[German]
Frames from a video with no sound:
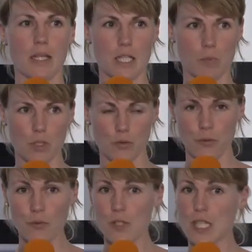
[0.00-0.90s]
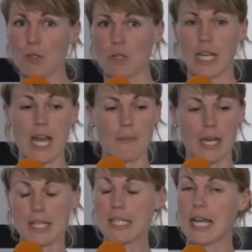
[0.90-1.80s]
Der ist Mitte 50 und der kam
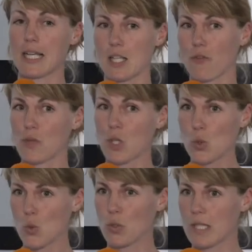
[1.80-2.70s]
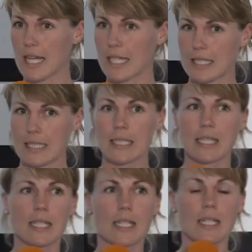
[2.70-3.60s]
eines Tages auf mich zu und sagte,
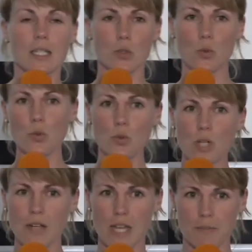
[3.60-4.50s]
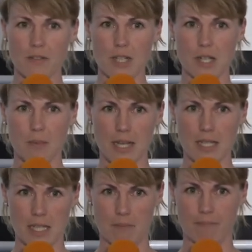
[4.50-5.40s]
du Nora, wir haben da was
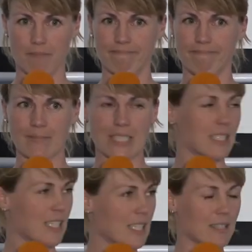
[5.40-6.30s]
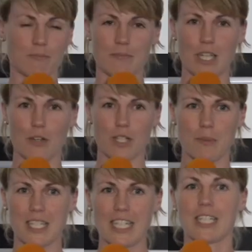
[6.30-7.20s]
gemeinsam. Daraufhin
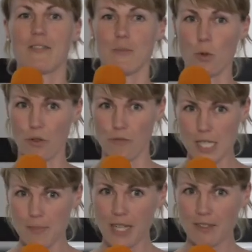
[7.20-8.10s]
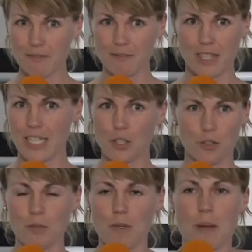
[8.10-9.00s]
habe ich gedacht, der will einen blöden Witz machen, weil ich
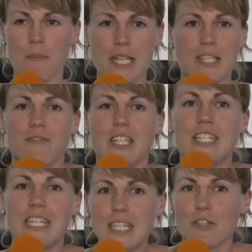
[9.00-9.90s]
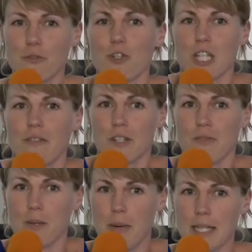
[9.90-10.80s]
konnte mir beim besten Willen nicht vorstellen,
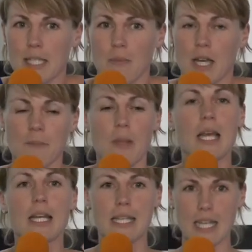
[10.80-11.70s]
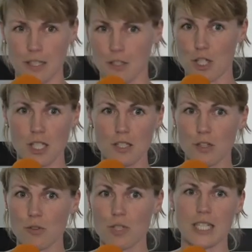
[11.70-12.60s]
was wir gemeinsam haben. Der hatte
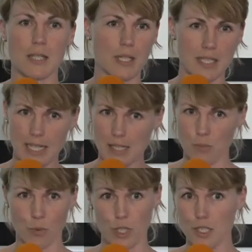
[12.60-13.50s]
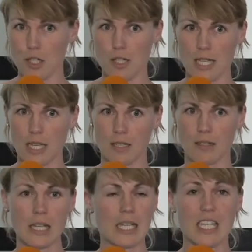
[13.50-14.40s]
Geschichte studiert, der macht die ganzen politischen
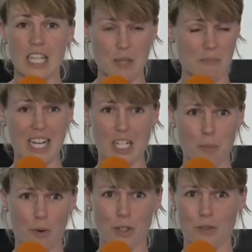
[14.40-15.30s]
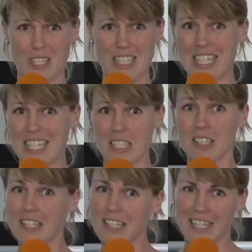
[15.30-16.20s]
Sachen. Ich mache halt Sport und Internet.